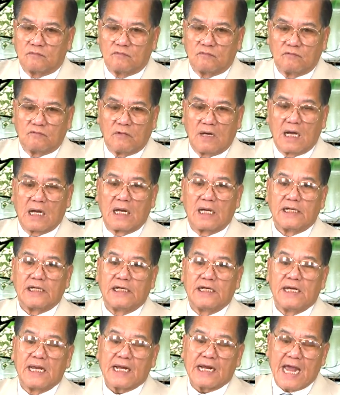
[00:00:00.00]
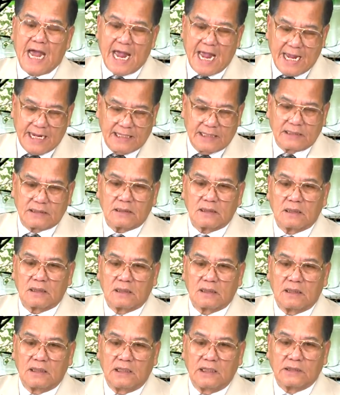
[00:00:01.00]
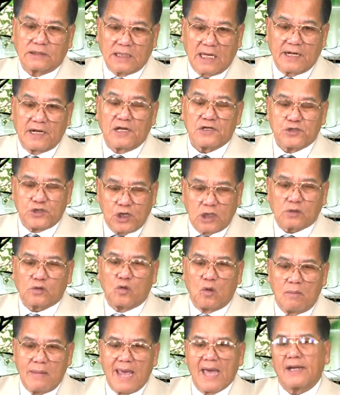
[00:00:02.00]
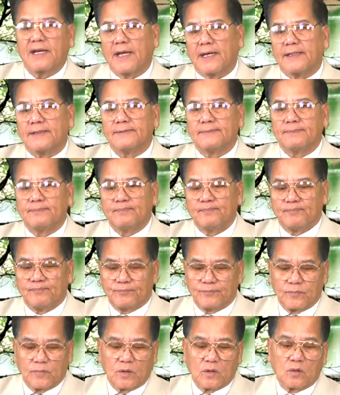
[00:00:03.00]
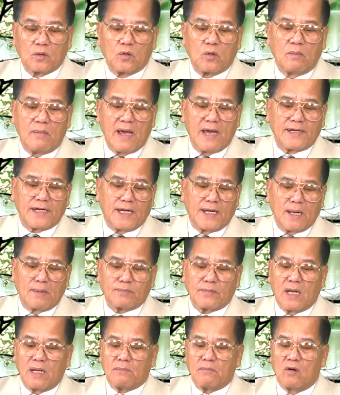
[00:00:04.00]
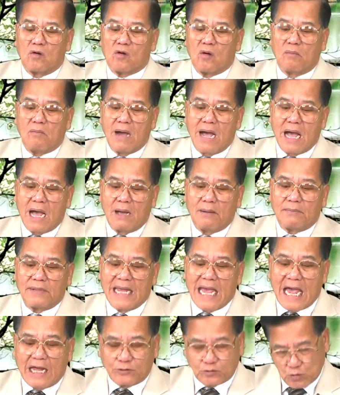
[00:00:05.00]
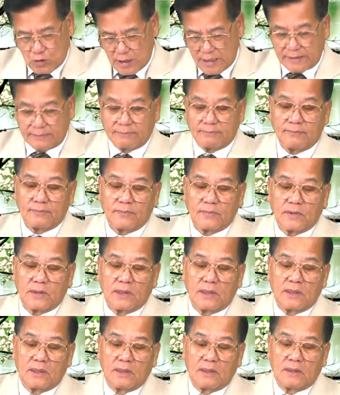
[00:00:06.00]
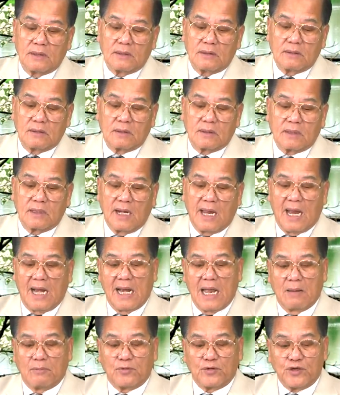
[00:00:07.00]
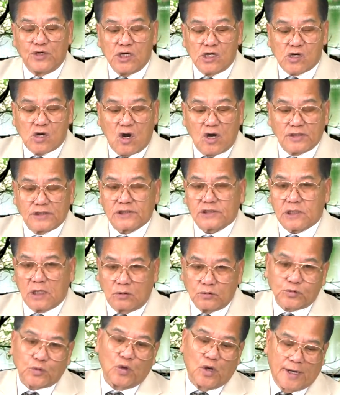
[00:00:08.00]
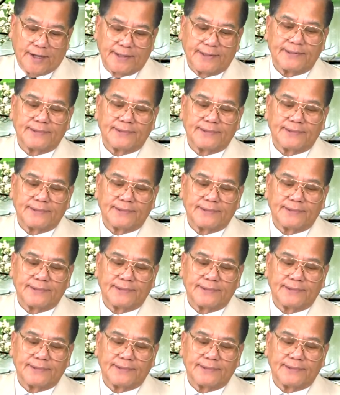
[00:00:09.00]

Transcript: và y đã khai y ta đã giết cô bé này cô bé này năm nay mới có 32 tuổi để làm một đứa con 6 tuổi